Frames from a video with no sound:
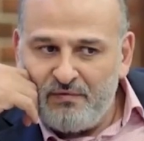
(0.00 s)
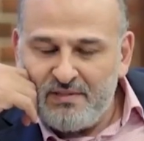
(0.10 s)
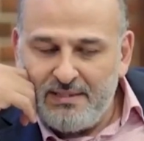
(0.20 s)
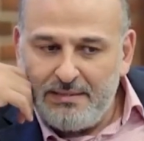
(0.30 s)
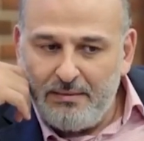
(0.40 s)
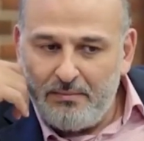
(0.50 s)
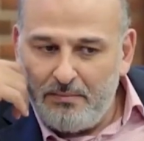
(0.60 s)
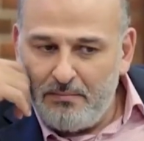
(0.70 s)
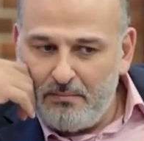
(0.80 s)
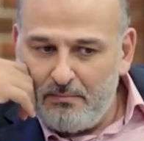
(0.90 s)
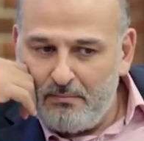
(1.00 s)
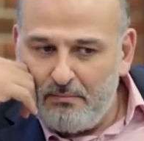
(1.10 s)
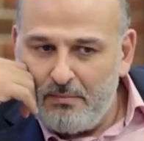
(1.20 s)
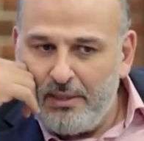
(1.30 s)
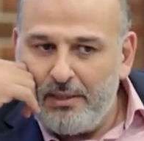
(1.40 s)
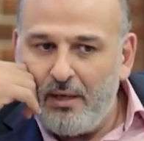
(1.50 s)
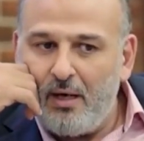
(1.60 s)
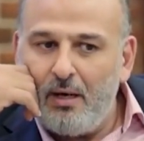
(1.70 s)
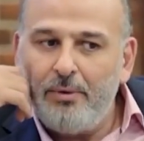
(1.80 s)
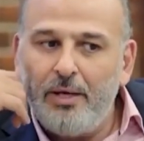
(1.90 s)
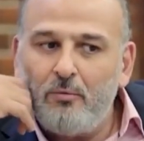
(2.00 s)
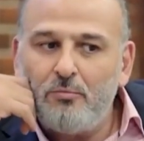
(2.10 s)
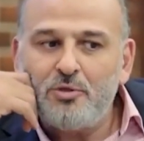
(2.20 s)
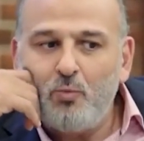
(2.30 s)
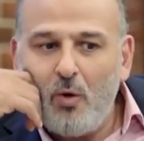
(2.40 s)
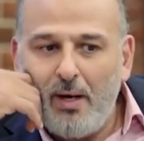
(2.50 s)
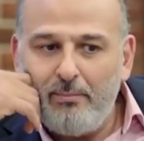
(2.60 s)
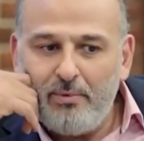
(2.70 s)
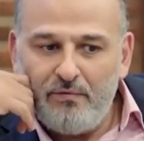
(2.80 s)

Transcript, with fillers: فصلنا من النقابه انا ومجموعه من